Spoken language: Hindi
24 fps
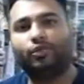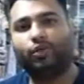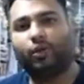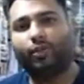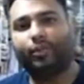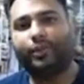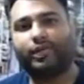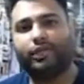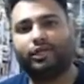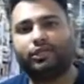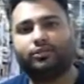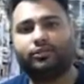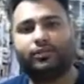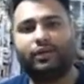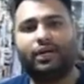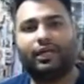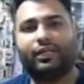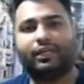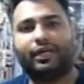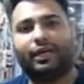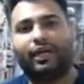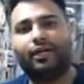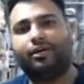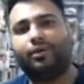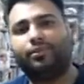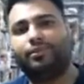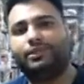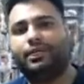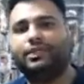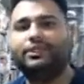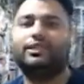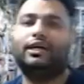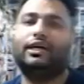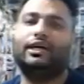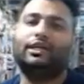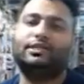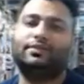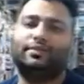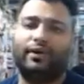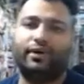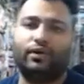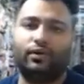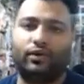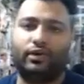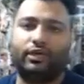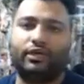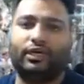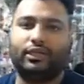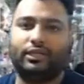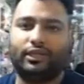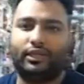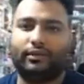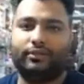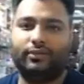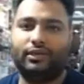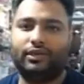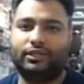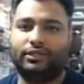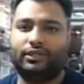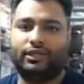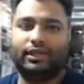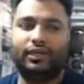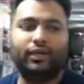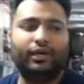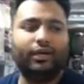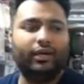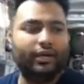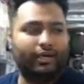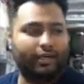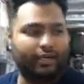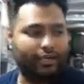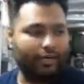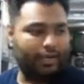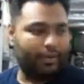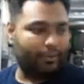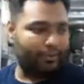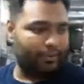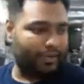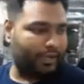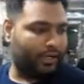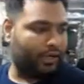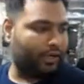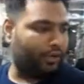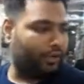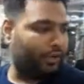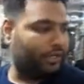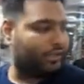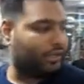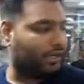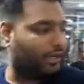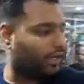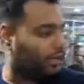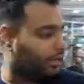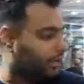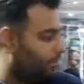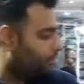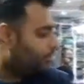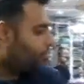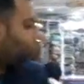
जो भी कस्टमर आता है हंड्रेड परसेंट सेटिस्फाई होकर जाता है हमारे से ये आप देख रहे हो ये सारा न्यू